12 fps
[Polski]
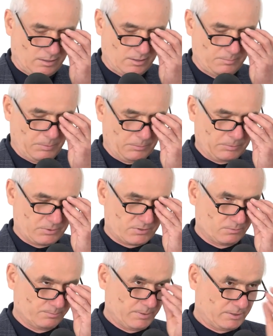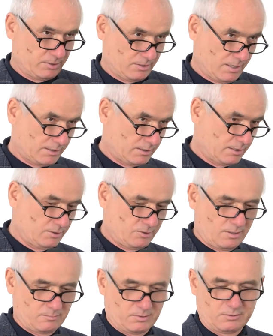i po prostu być na tej
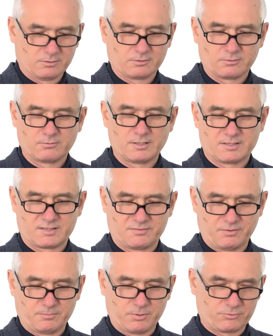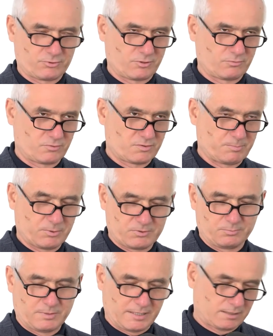ziemi, to Królestwo Boże, już w
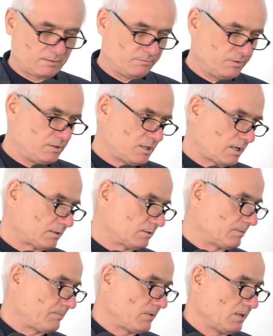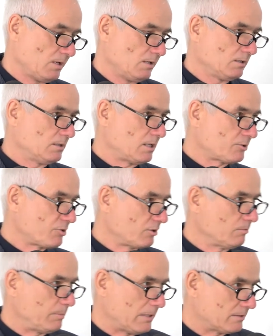sposób taki widzialny.
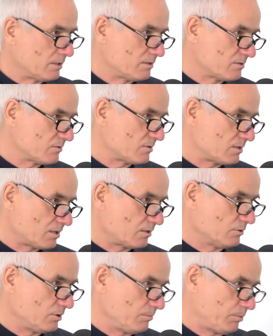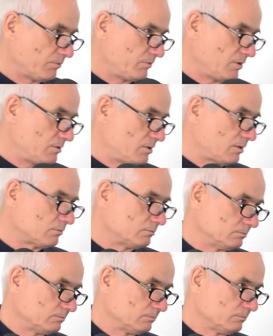Dlaczego Pan Jezus tego nie
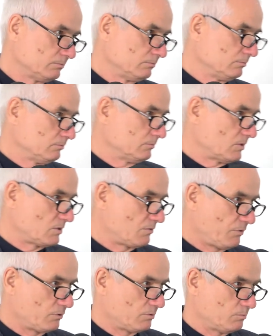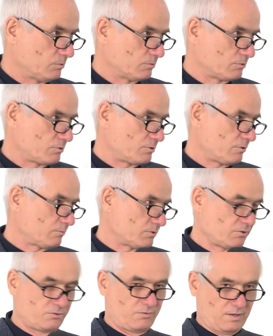powiedział swoim uczniom
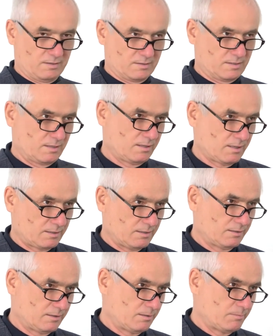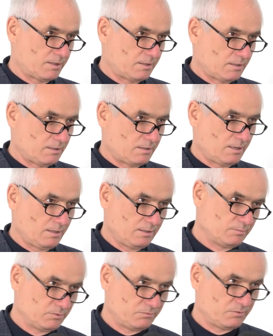coś więcej na ten temat,
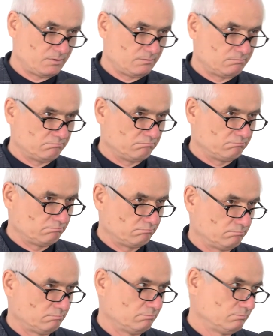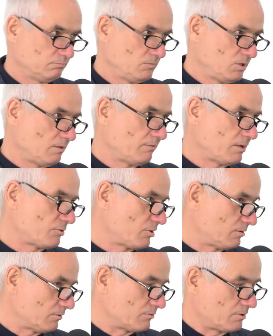ale mówi: Nie
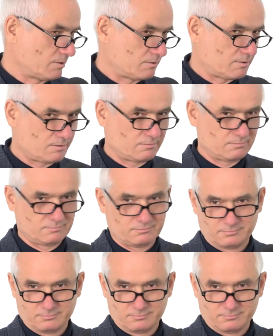wasza to rzecz.